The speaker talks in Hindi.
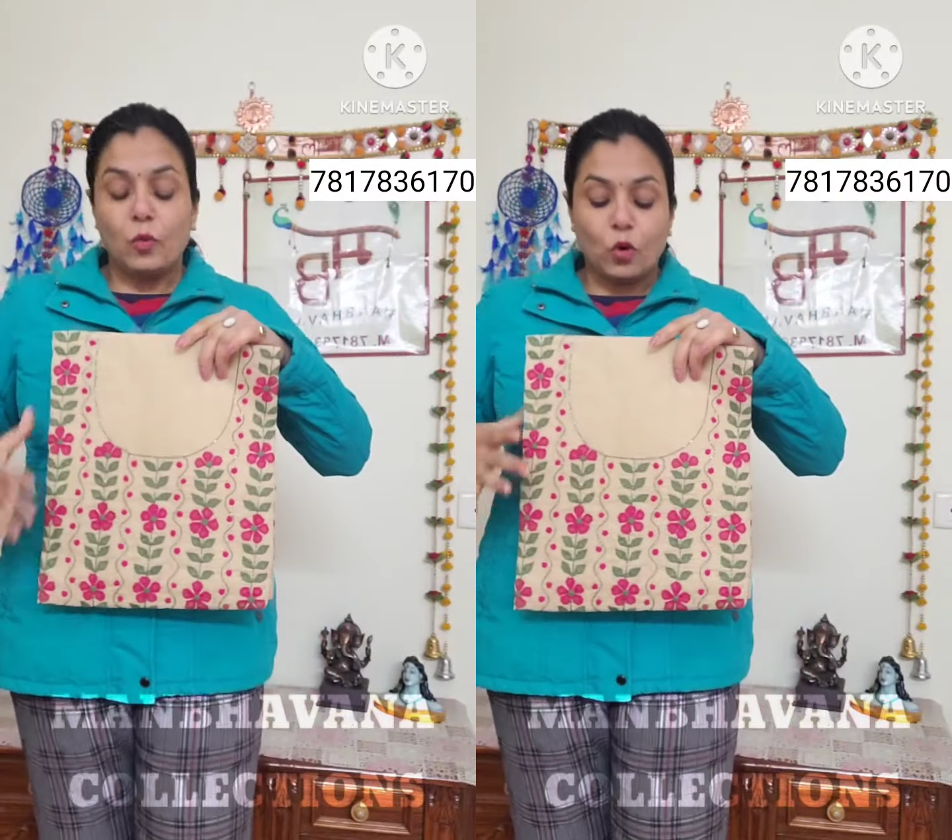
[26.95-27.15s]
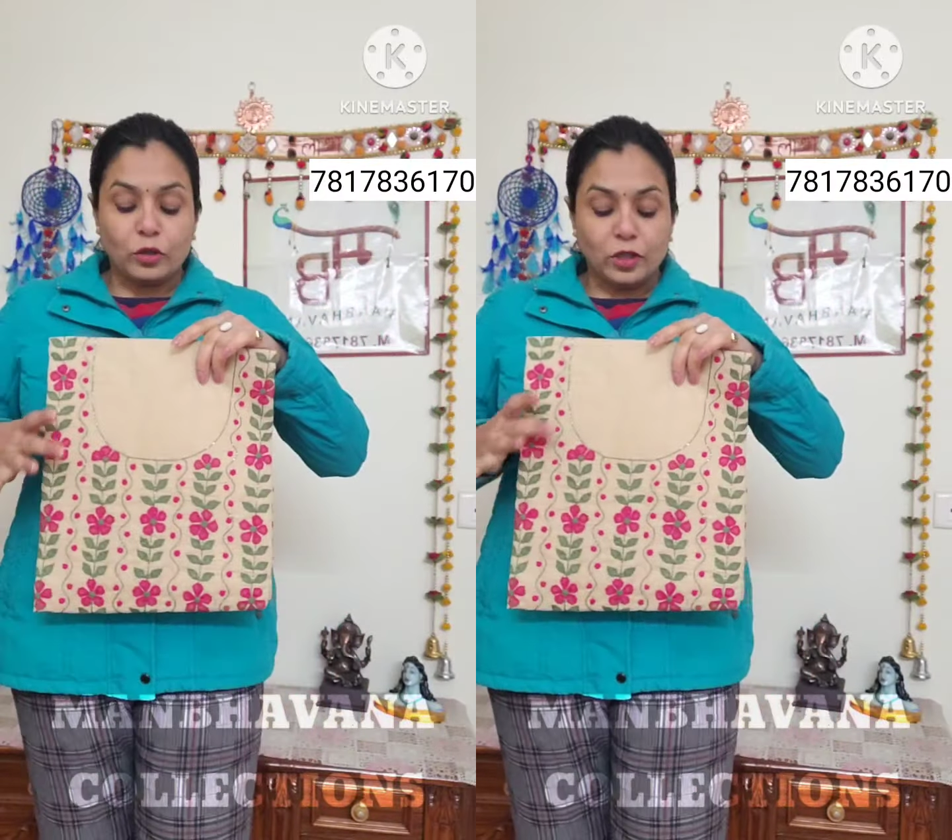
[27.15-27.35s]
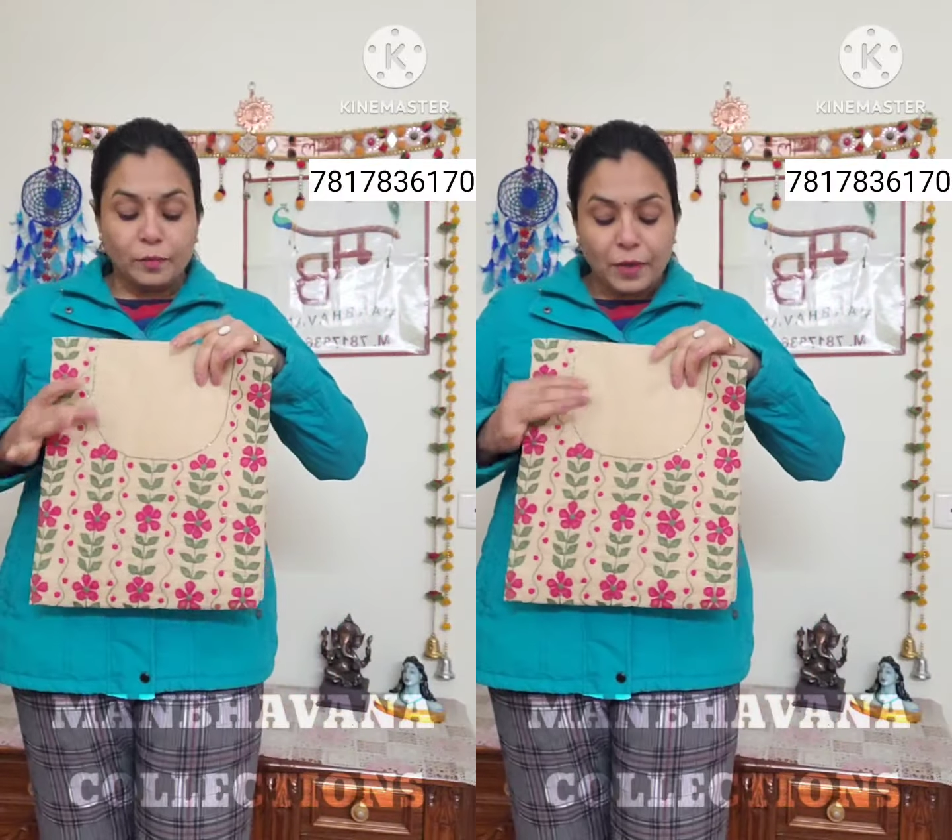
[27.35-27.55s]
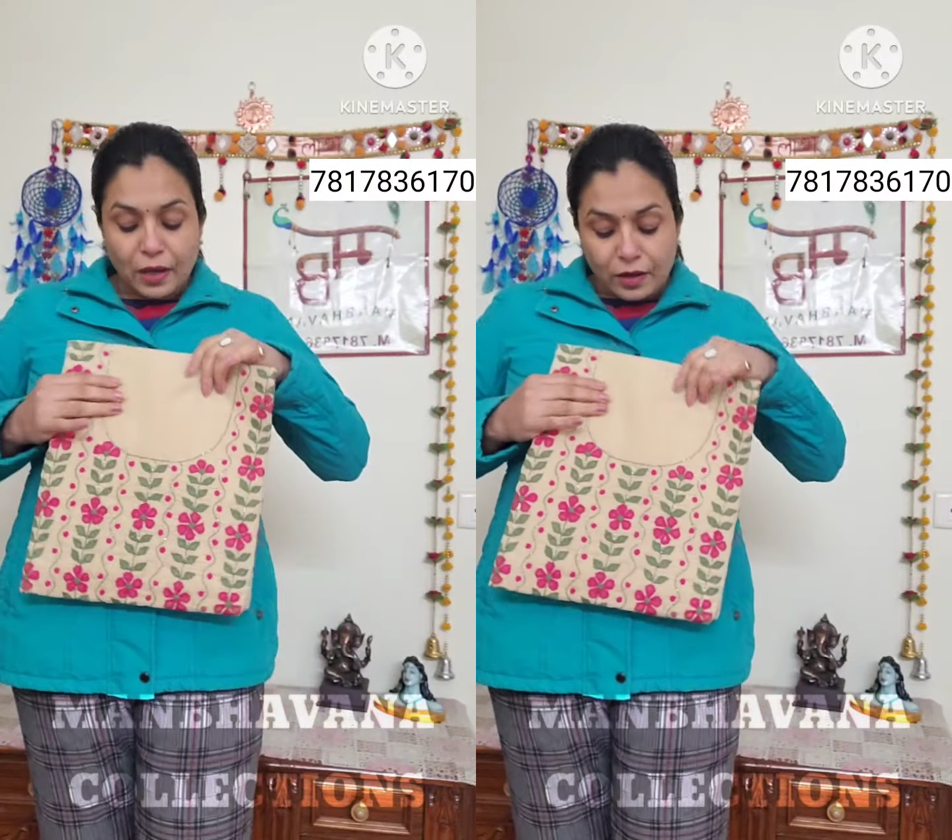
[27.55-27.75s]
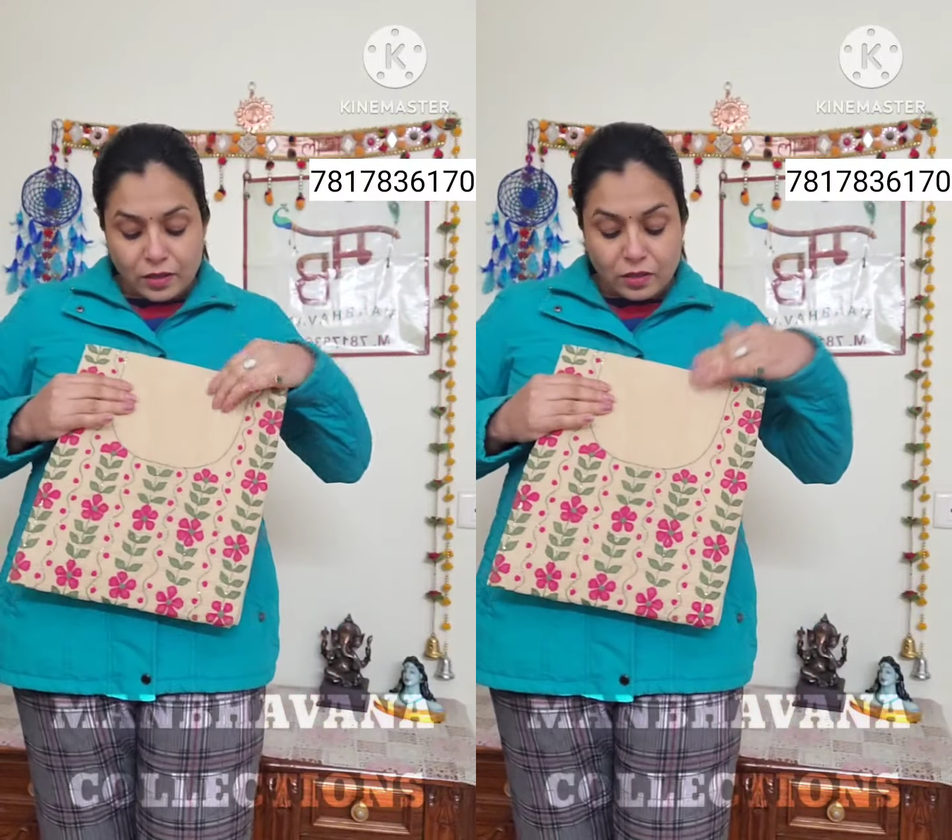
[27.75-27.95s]
बहुत ही
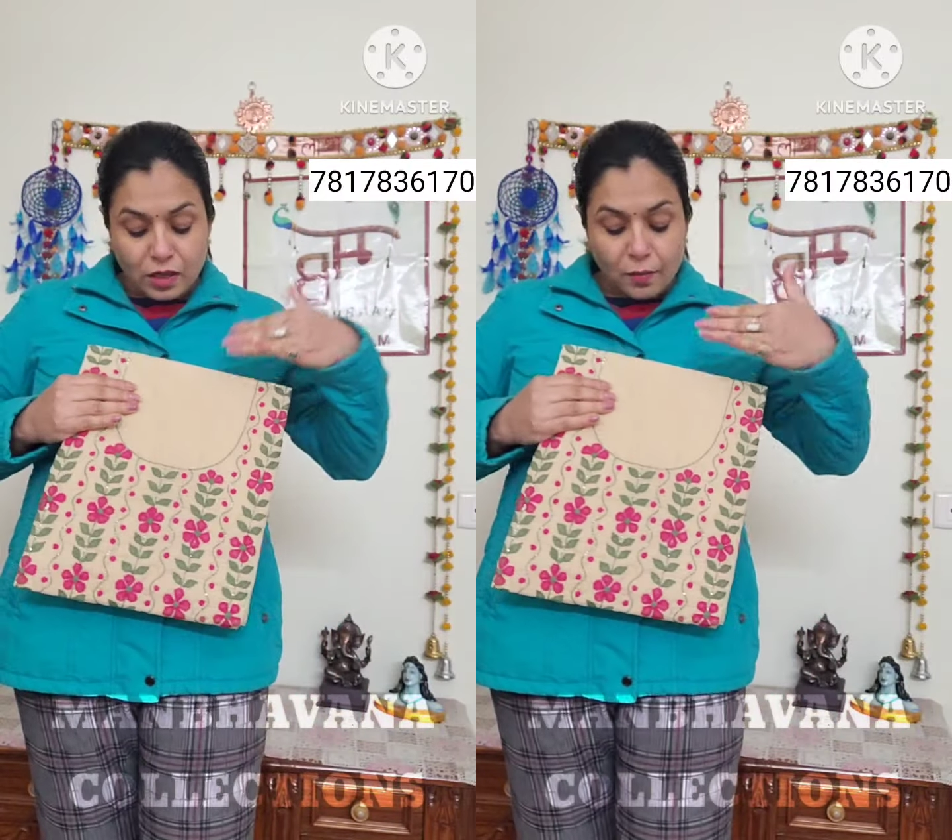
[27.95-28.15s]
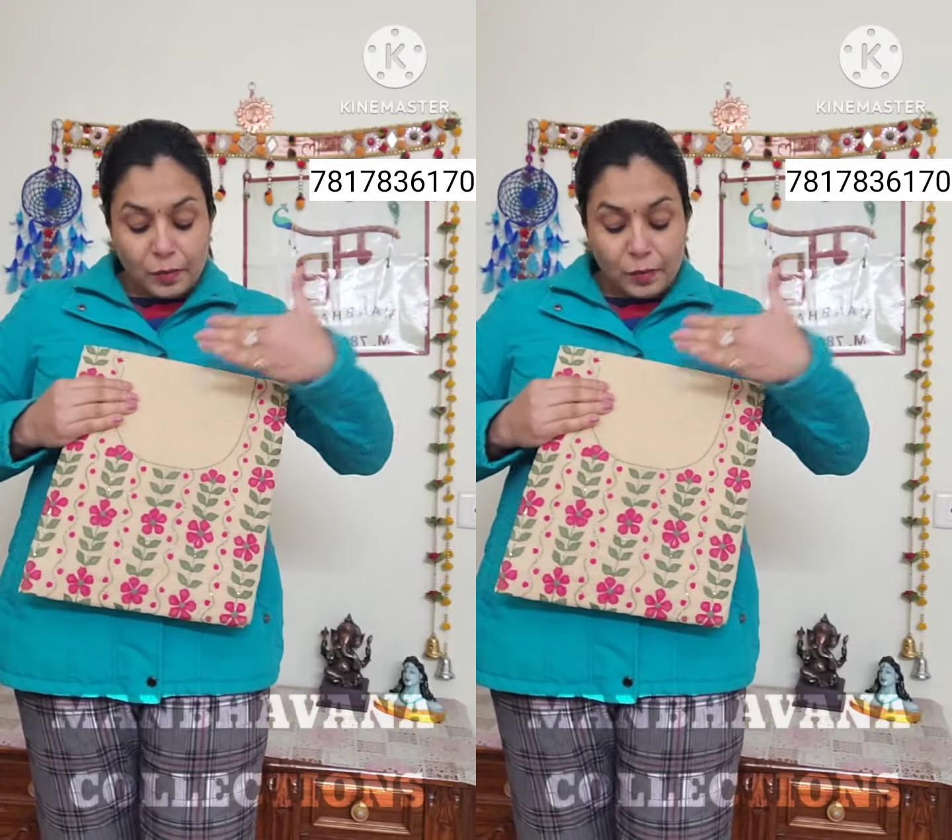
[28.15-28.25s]
प्यारा सा